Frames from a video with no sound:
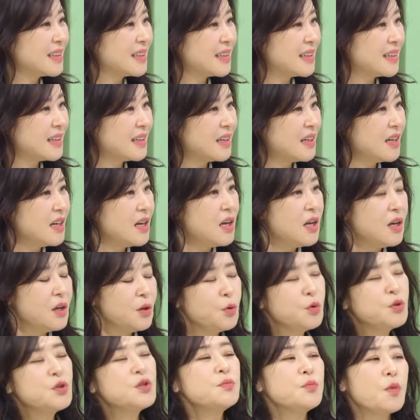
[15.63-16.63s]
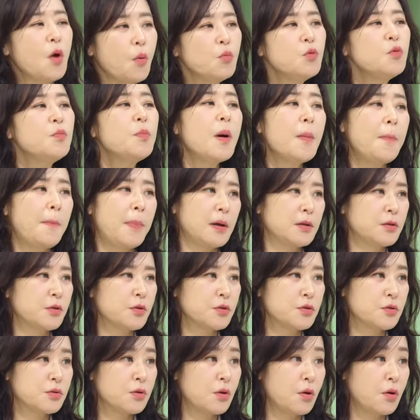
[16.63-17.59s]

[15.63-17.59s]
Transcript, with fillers: 그래요. 요즘 다시 너무 바빠졌어요.